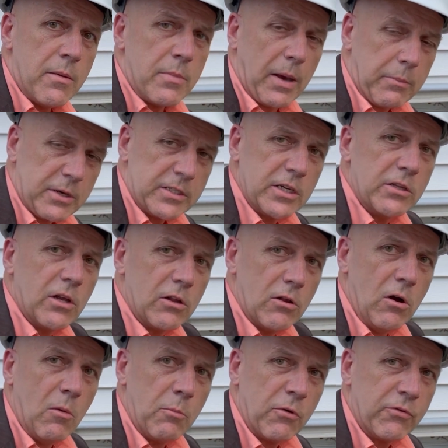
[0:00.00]
Et à partir de
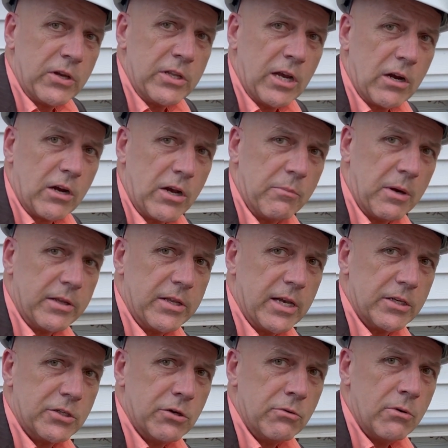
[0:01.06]
là, on peut faire des
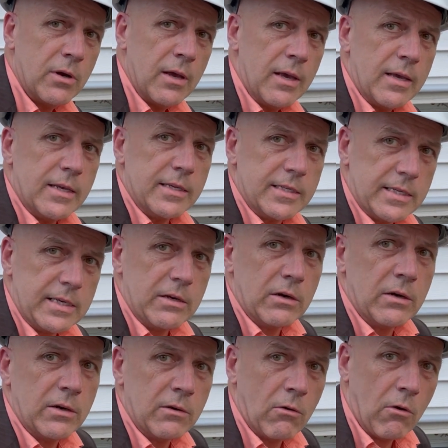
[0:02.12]
recommandations si euh,
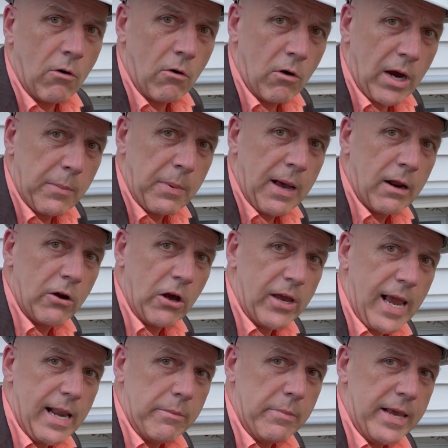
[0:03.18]
on repart
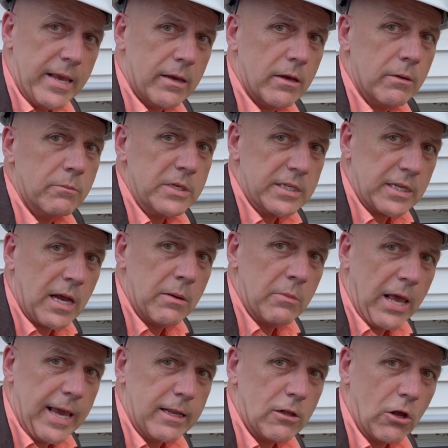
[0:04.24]
localement, comme il
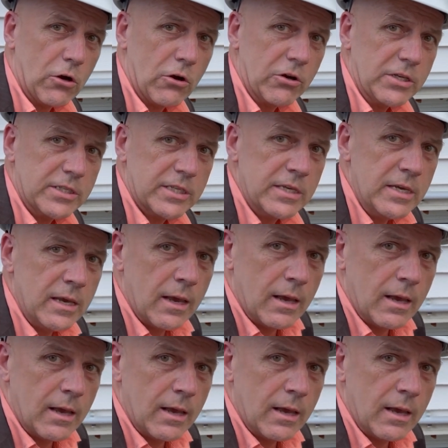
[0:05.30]
semble être le cas ici.